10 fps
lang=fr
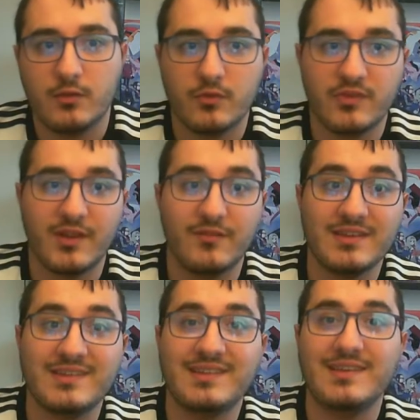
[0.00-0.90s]
on
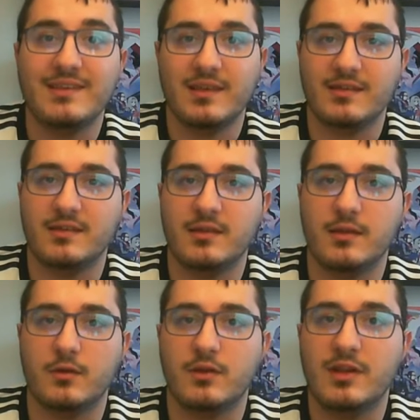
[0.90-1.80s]
savait qui
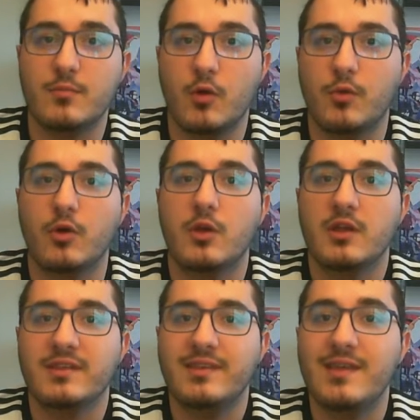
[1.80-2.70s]
étaient euh, les membres
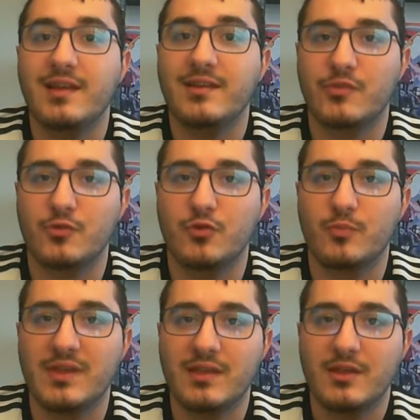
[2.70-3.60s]
qui allaient
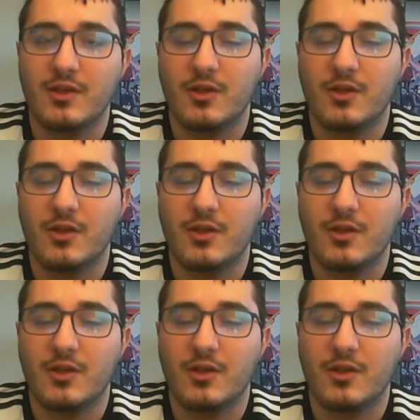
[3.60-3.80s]
s'occuper